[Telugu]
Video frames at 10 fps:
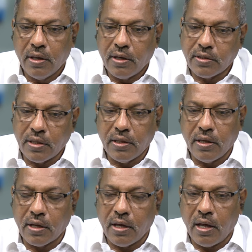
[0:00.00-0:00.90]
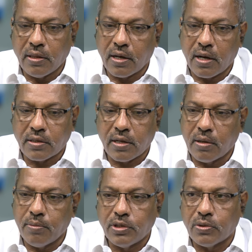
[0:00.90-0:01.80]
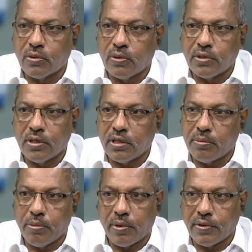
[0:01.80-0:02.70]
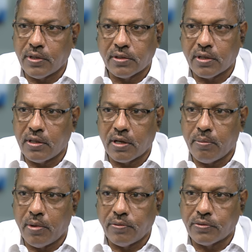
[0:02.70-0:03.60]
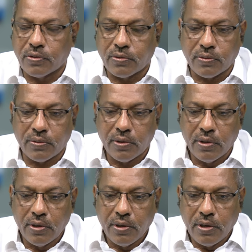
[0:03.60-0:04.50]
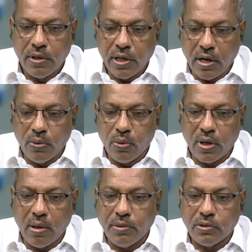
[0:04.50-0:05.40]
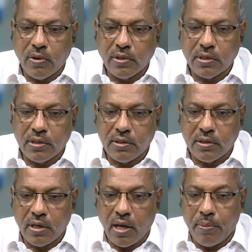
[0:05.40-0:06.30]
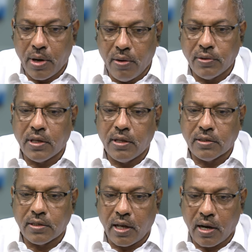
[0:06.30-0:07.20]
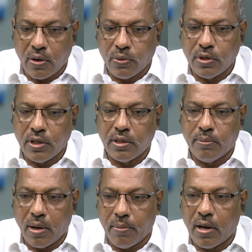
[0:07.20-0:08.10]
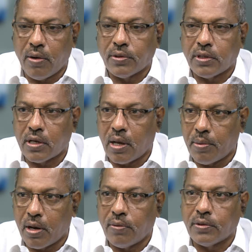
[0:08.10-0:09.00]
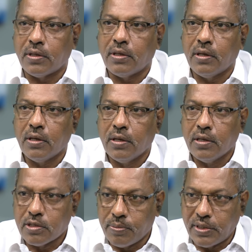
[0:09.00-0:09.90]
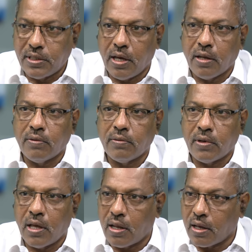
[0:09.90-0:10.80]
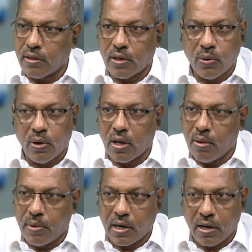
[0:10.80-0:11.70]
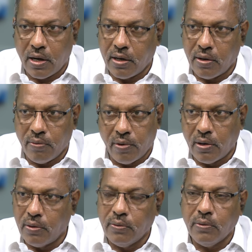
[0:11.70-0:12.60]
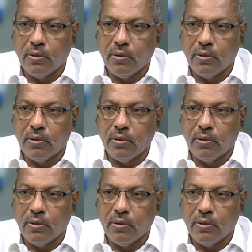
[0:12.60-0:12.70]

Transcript: నిస్సందేహంగా ఆంధ్ర రాష్ట్రానికి మంచి రోజులు వచ్చినాయని చెప్పి మనం అయితే నిస్సందేహంగా భావించవచ్చు ఇక్కడ ఇంకోటి గమనించుకోవాల్సింది ఏంటంటే అమరావతి అనేది అసలు ఎక్కడ ఉంది ఇది భ్రమరావతి కమరావతి శ్మశానం నానా గందరగోళంగా మాట్లాడిన వాళ్ళు